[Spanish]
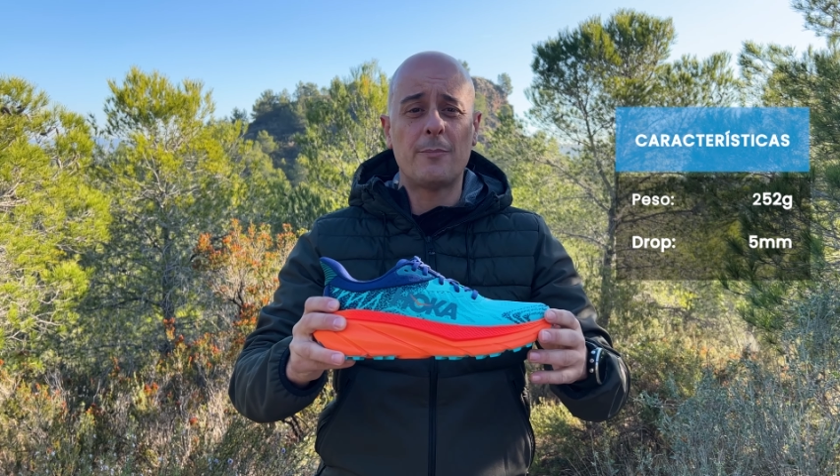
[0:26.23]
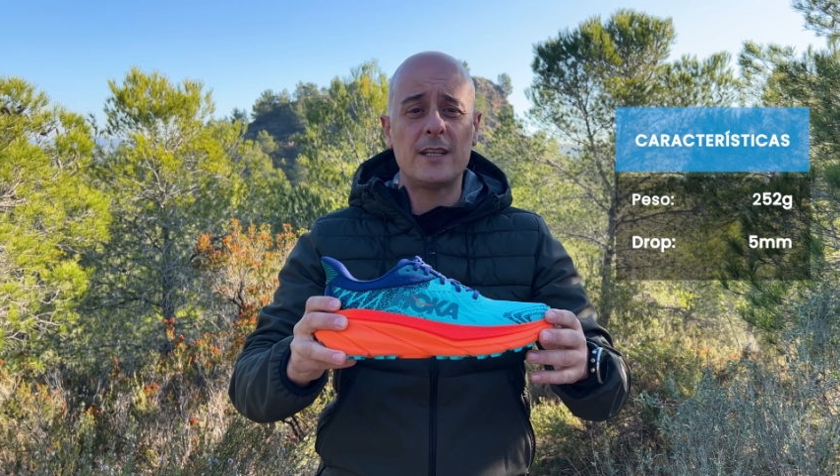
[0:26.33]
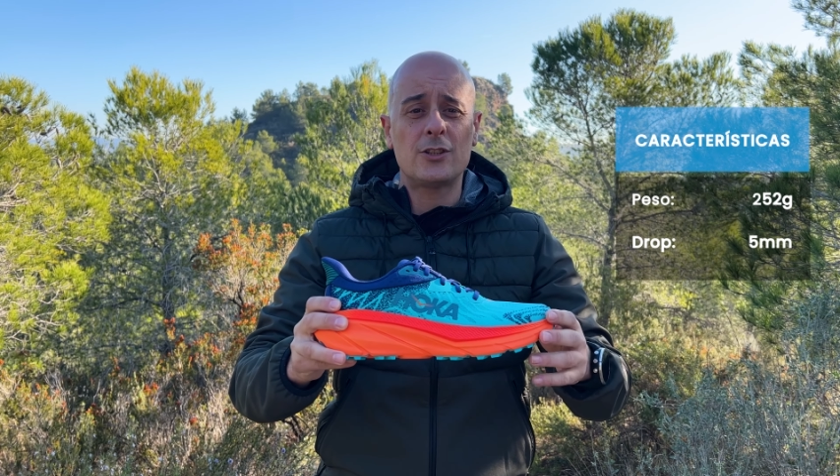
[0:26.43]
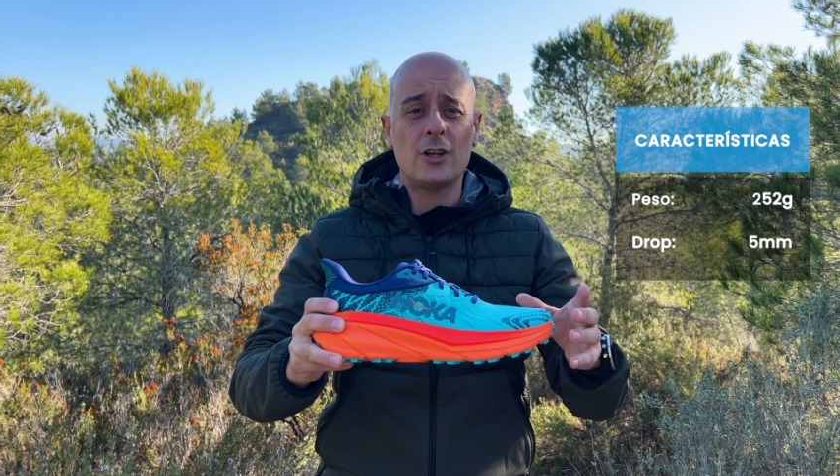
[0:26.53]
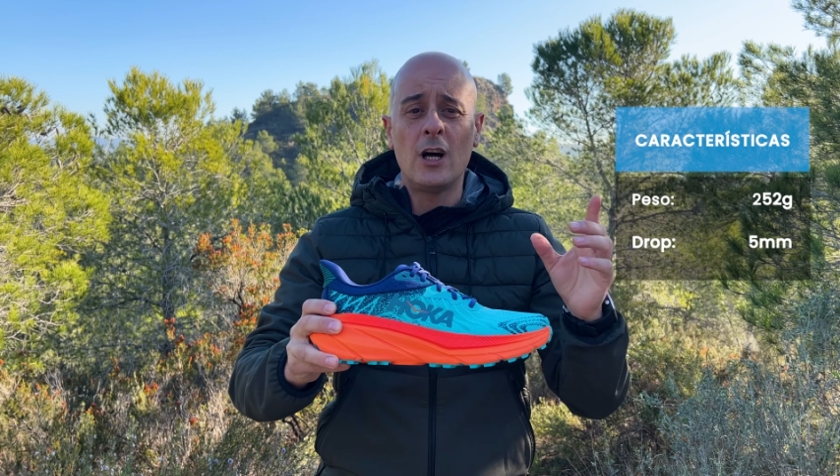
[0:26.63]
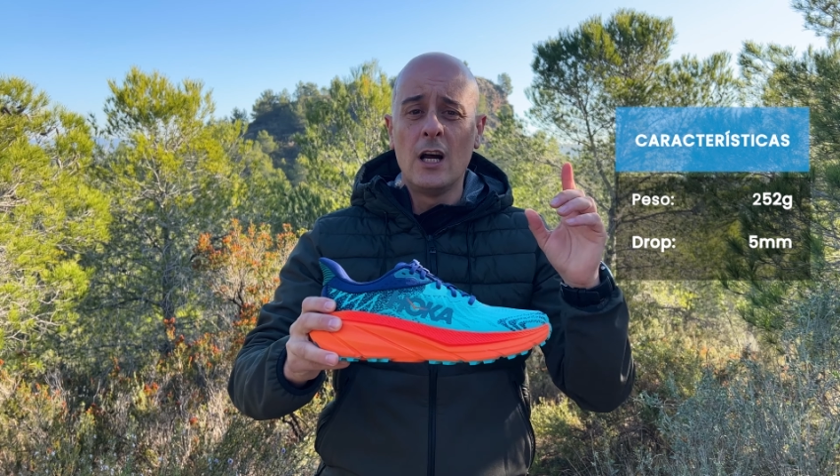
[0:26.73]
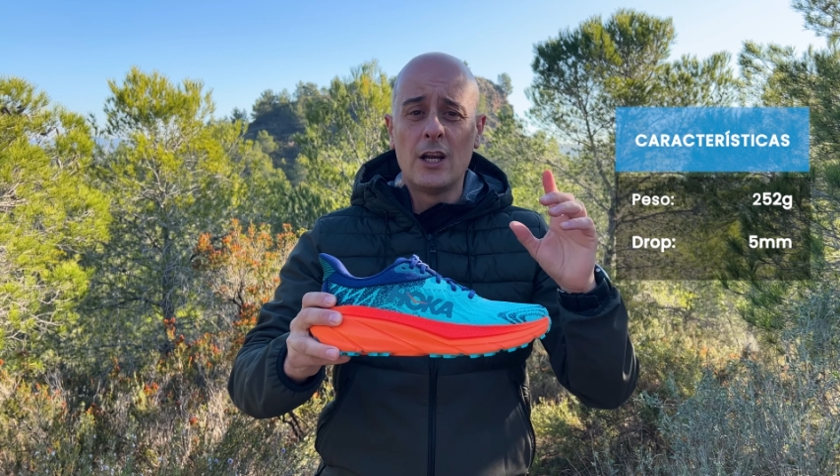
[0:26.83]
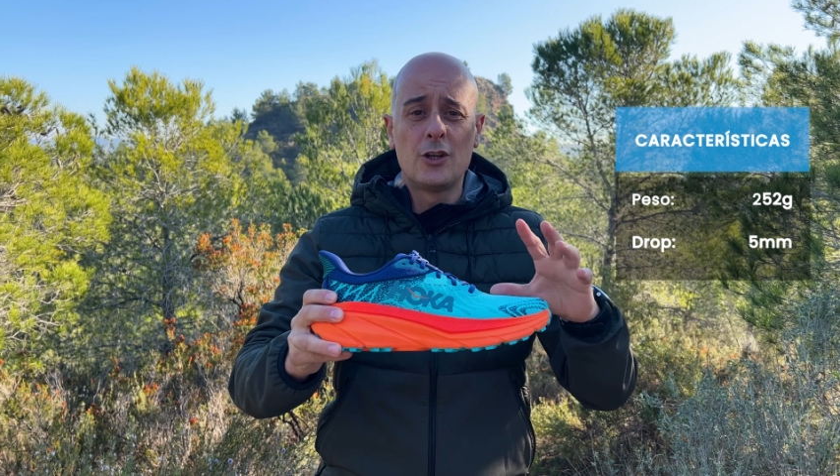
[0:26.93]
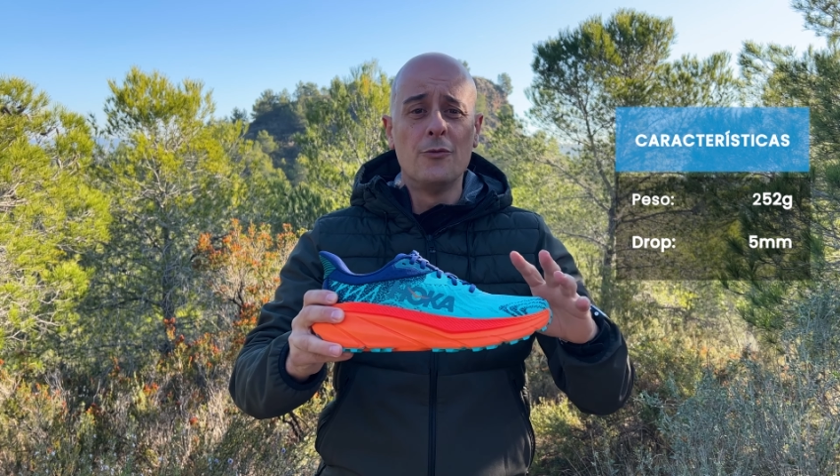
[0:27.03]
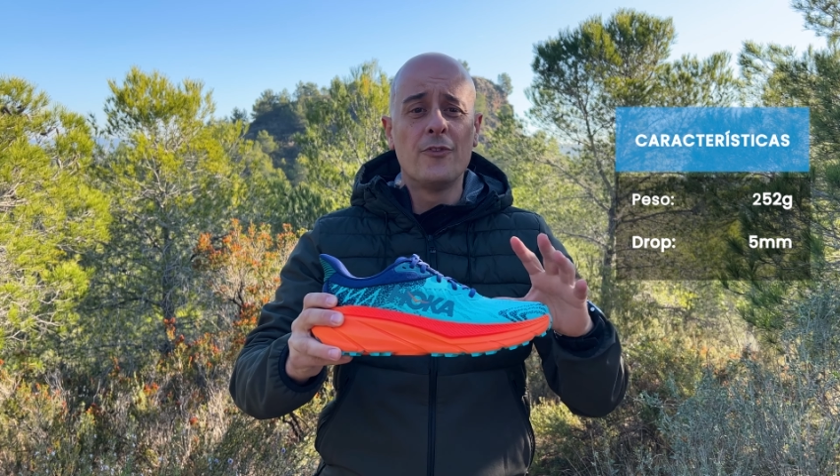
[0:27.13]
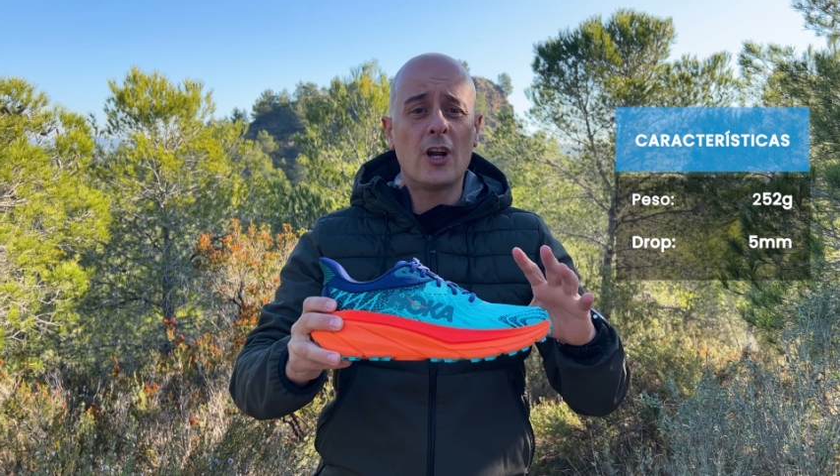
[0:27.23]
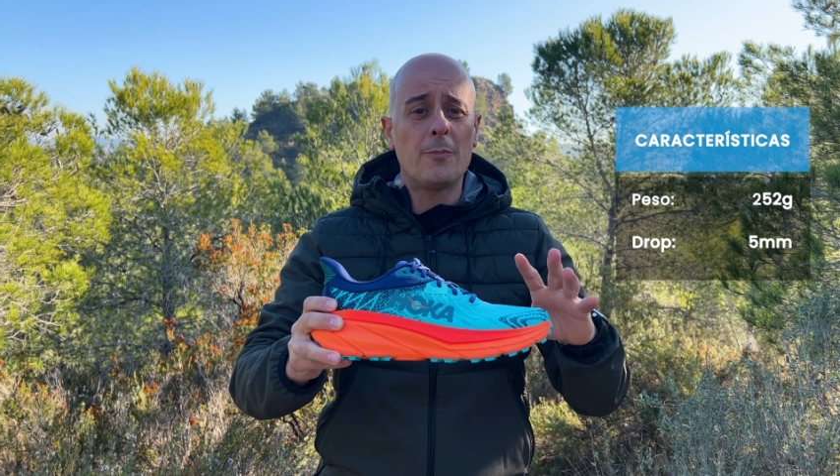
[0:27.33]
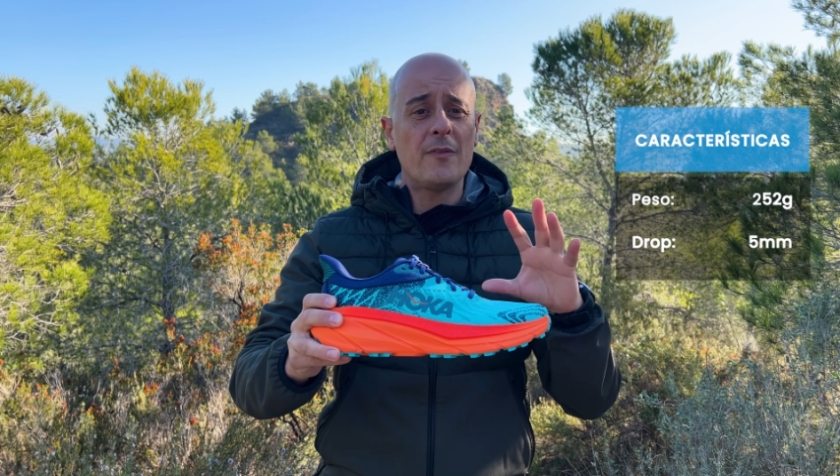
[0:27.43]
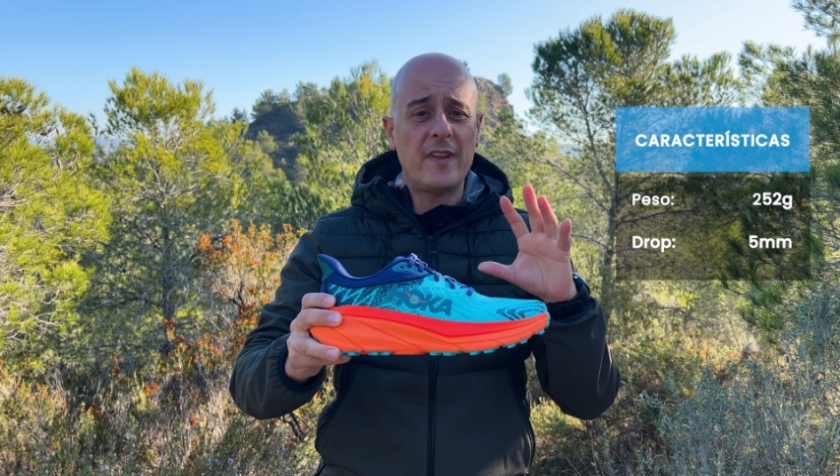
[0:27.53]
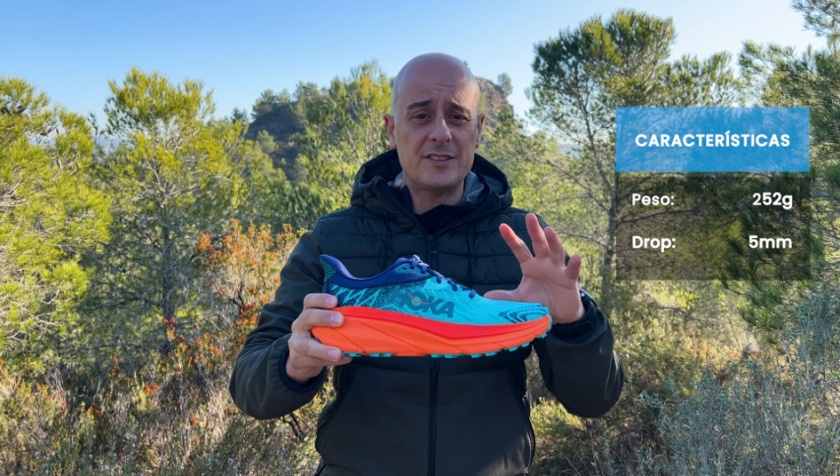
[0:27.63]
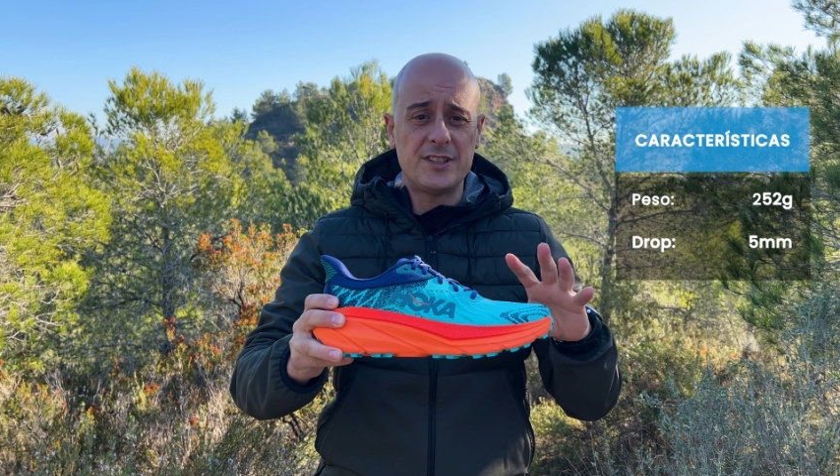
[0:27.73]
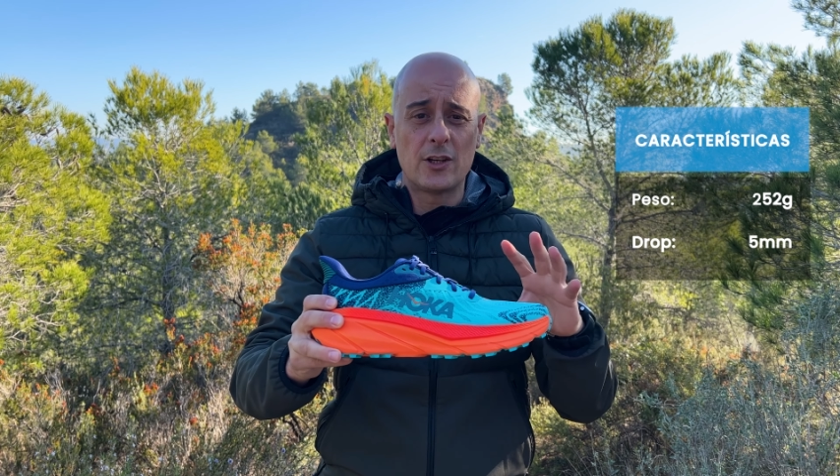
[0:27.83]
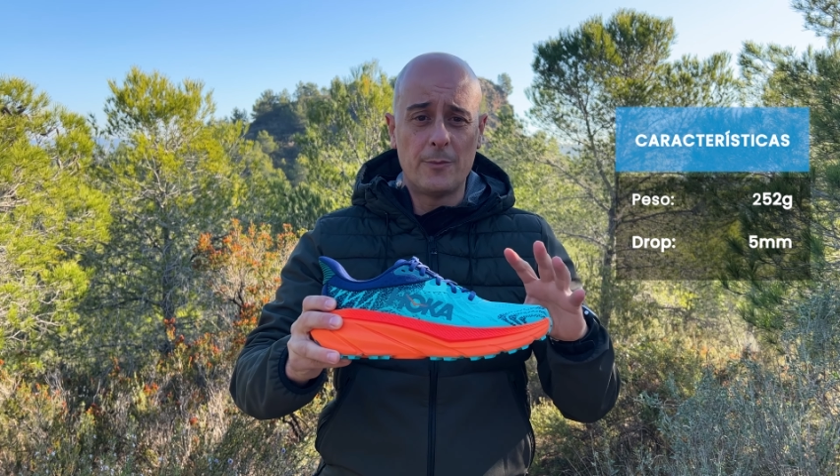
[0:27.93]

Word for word: peso y un drop de 5